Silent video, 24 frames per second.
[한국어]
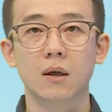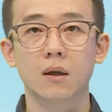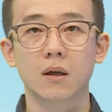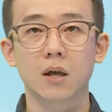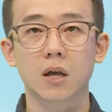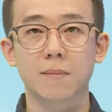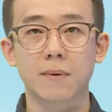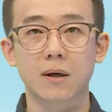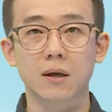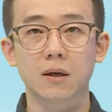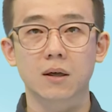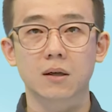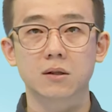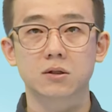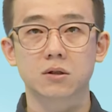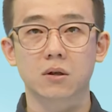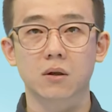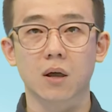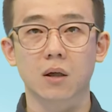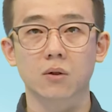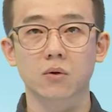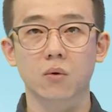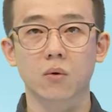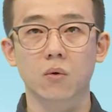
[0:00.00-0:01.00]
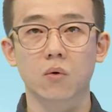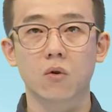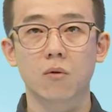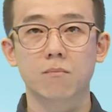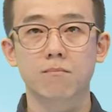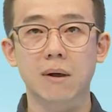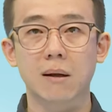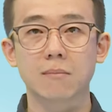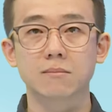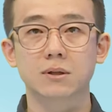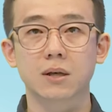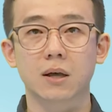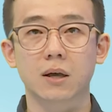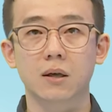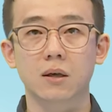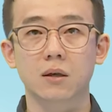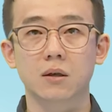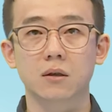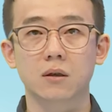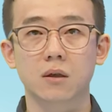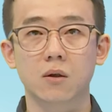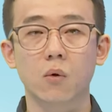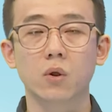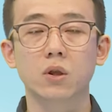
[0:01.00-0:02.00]
그 밖의 지역에도
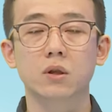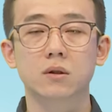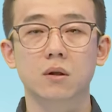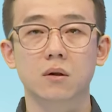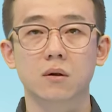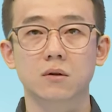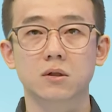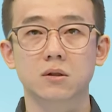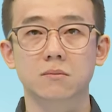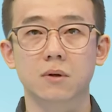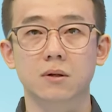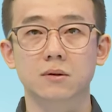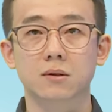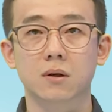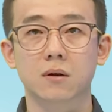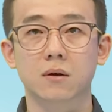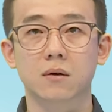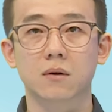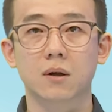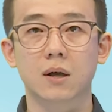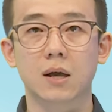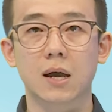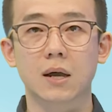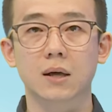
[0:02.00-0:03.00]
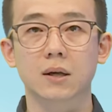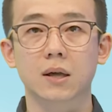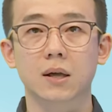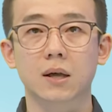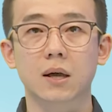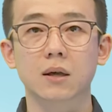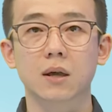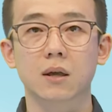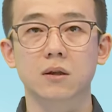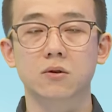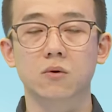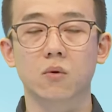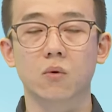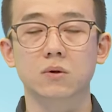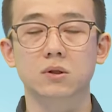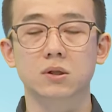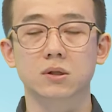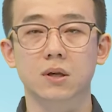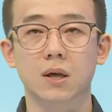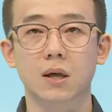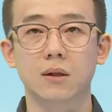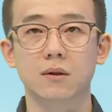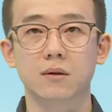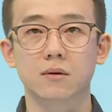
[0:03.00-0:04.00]
밤사이 기온이 떨어지면서 안개가 끼는 곳이
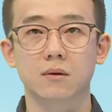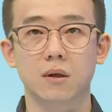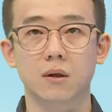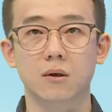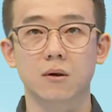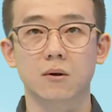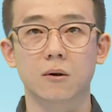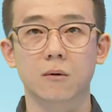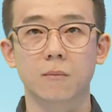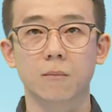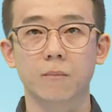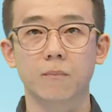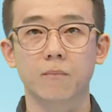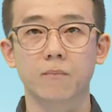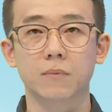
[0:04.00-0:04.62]
있겠는데요.